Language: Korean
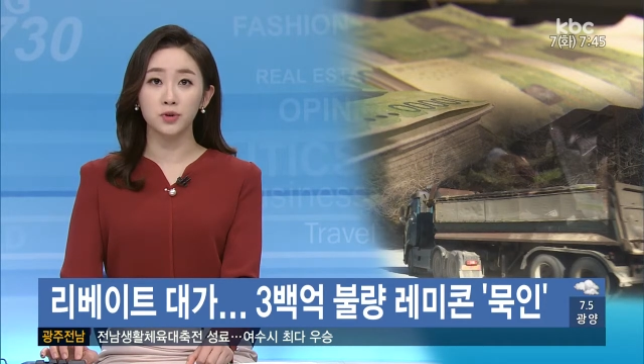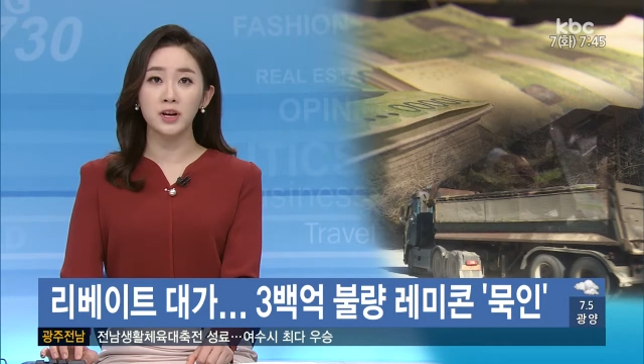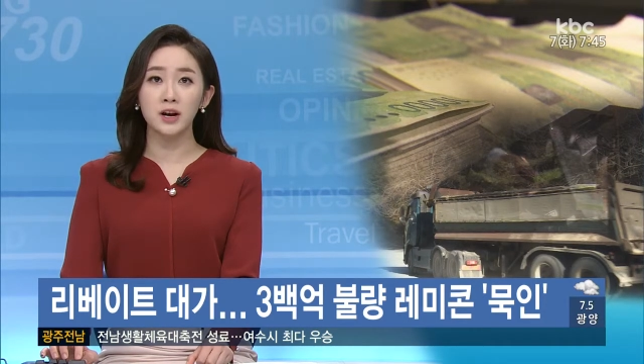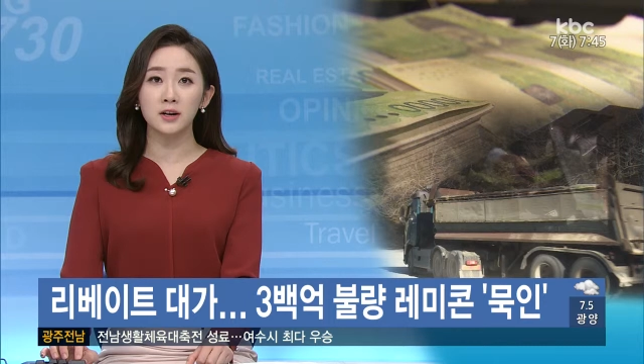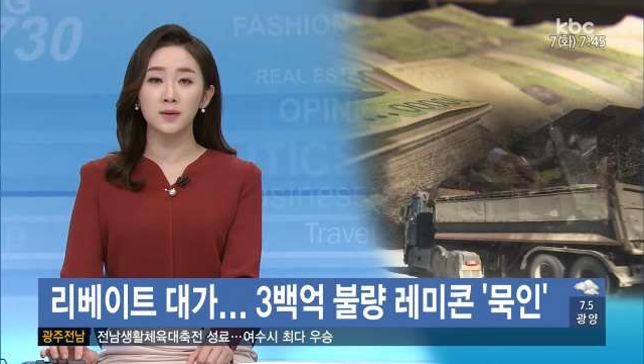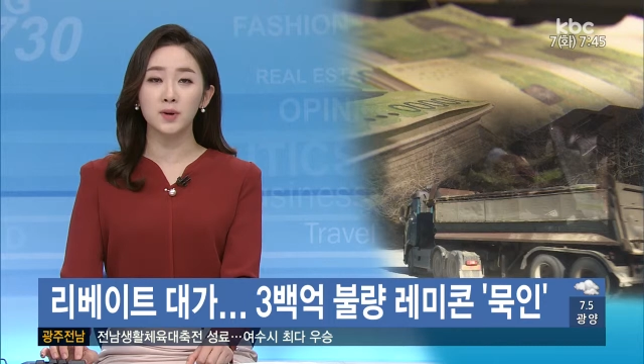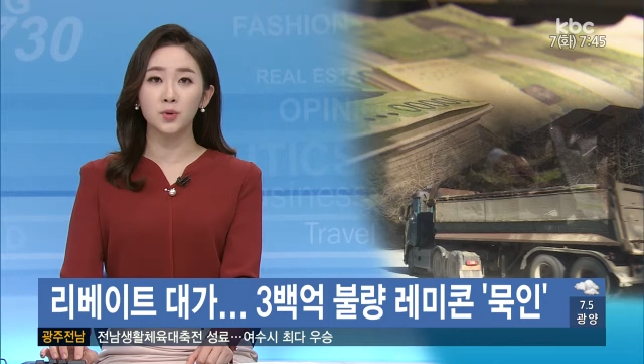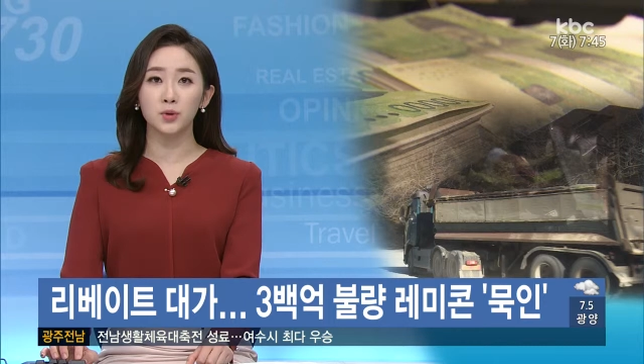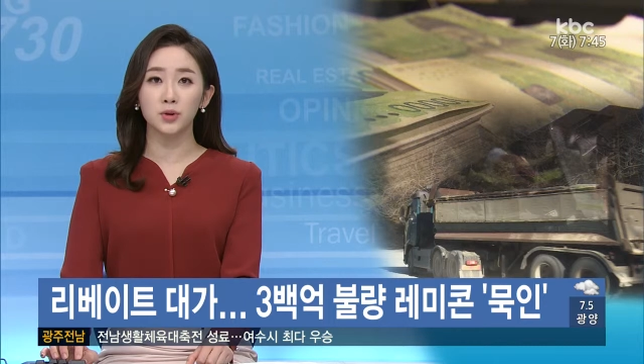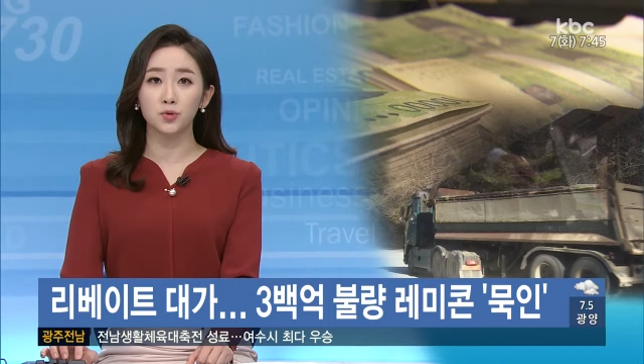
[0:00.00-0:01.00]
불량
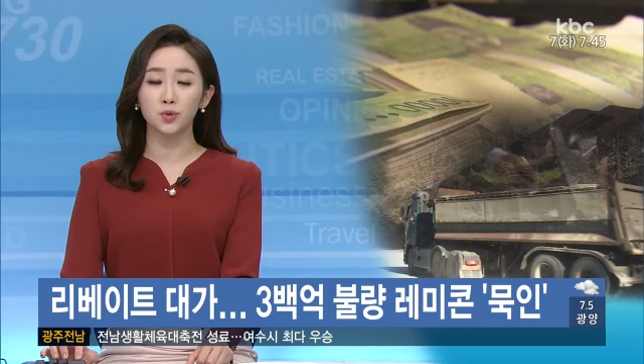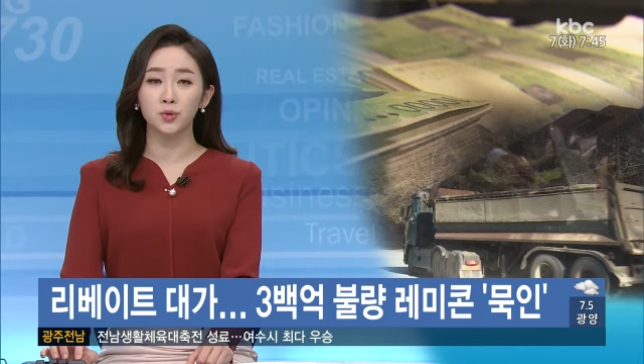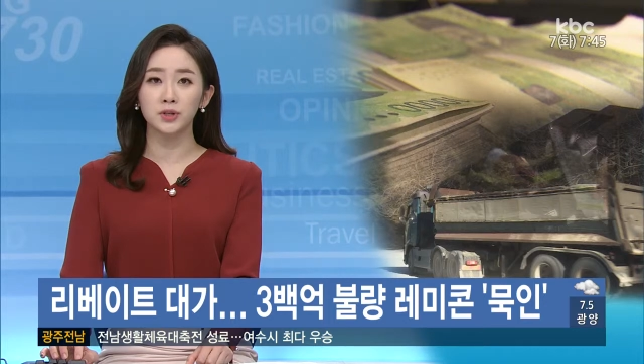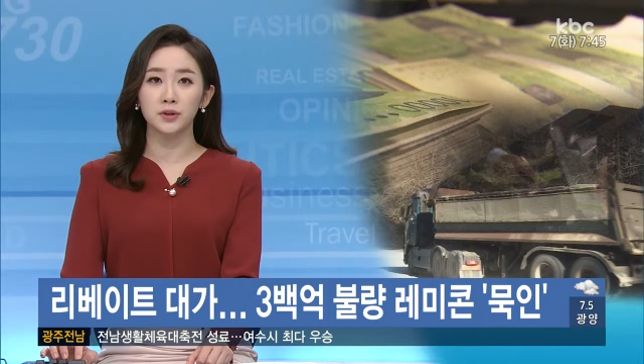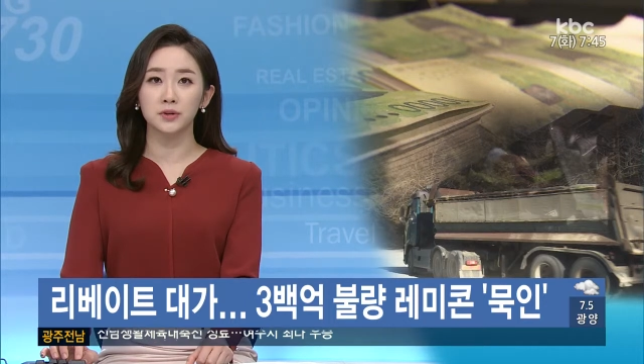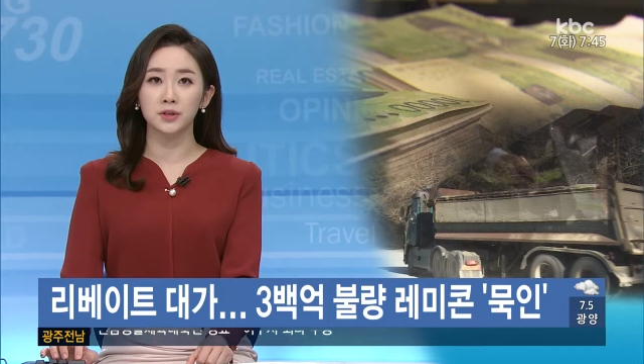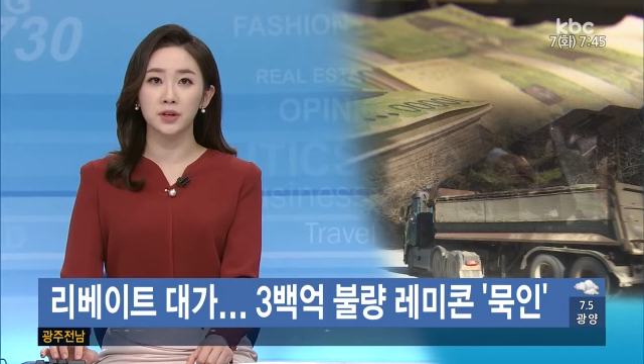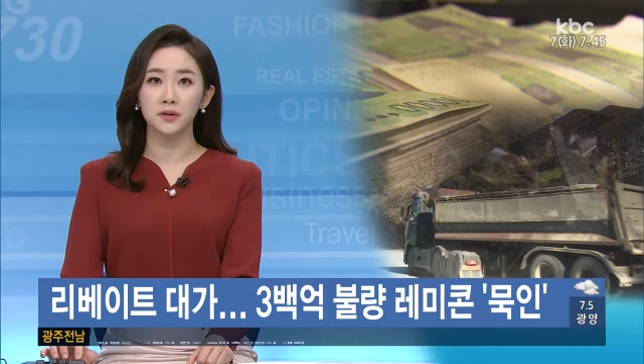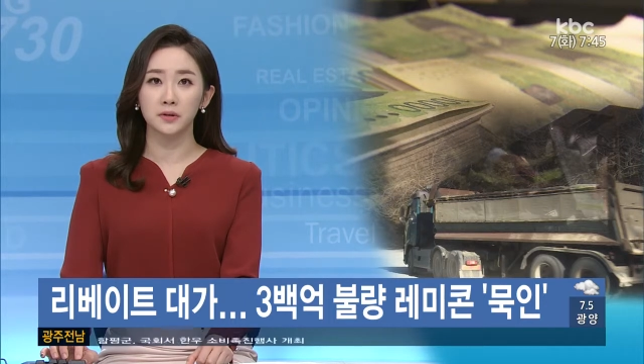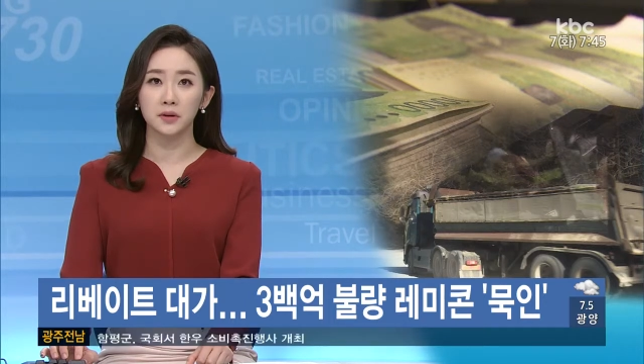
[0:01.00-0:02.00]
레미콘을
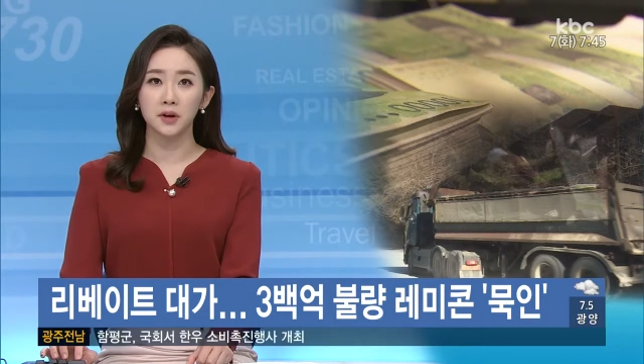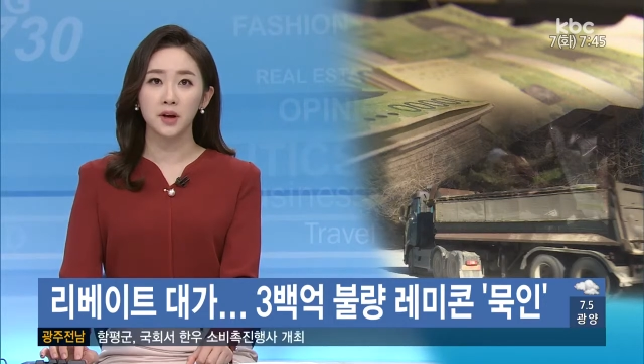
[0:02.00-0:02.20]
유통시켰는데요.